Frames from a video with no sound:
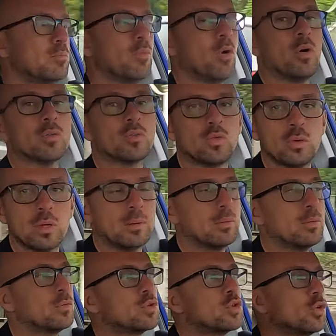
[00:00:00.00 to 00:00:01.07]
Bon, euh,
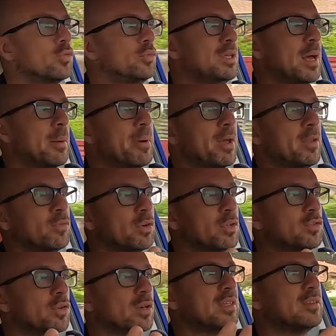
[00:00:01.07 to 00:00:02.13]
aujourd'hui, il n'y a pas une
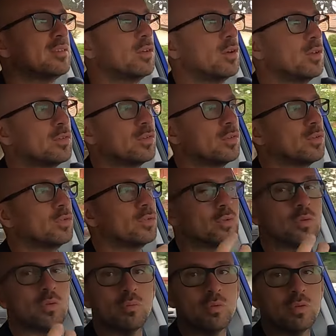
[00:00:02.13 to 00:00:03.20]
voiture qui sort sans ce
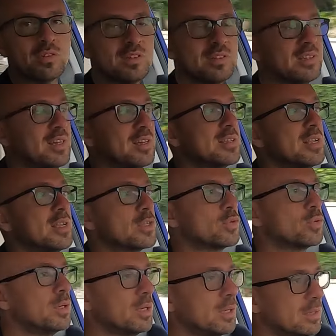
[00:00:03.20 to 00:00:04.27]
combo CCS, la
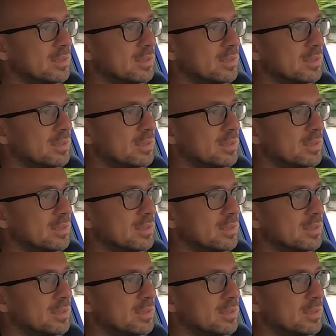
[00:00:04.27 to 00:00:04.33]
Zoé,